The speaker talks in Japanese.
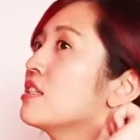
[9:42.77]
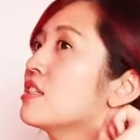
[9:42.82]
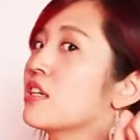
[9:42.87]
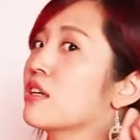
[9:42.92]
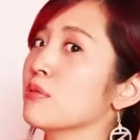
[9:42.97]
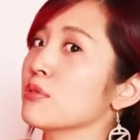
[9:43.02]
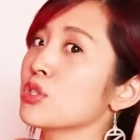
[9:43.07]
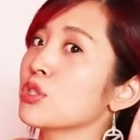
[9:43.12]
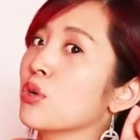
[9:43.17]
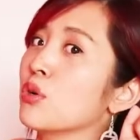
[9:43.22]
でし
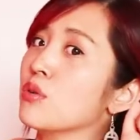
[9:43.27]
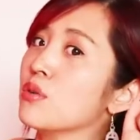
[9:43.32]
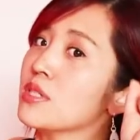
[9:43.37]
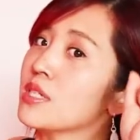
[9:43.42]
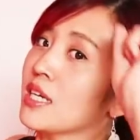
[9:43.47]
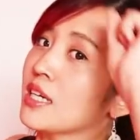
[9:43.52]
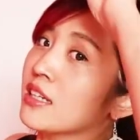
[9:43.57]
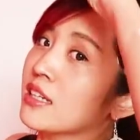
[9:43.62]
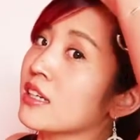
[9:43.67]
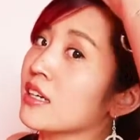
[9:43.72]
かも超うる
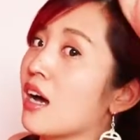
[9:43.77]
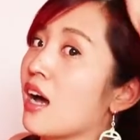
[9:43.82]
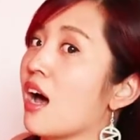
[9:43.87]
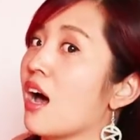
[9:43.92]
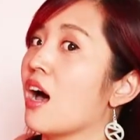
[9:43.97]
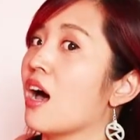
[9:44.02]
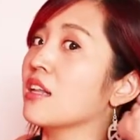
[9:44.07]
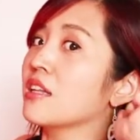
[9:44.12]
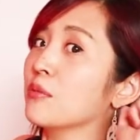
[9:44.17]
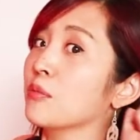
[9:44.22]
さい
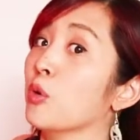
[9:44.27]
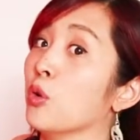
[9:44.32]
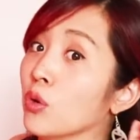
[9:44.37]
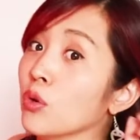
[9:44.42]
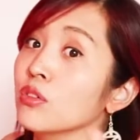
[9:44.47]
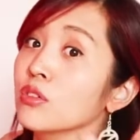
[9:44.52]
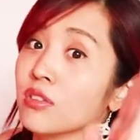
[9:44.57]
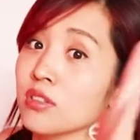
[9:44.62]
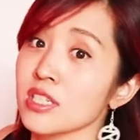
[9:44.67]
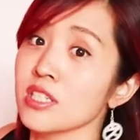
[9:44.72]
ガーって、もう
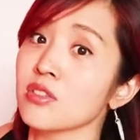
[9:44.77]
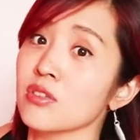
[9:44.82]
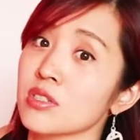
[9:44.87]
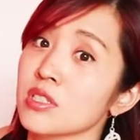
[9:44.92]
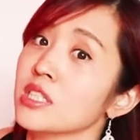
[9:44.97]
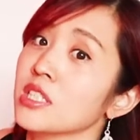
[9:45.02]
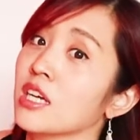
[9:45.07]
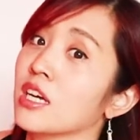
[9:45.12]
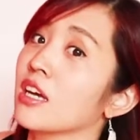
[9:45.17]
本当に掃除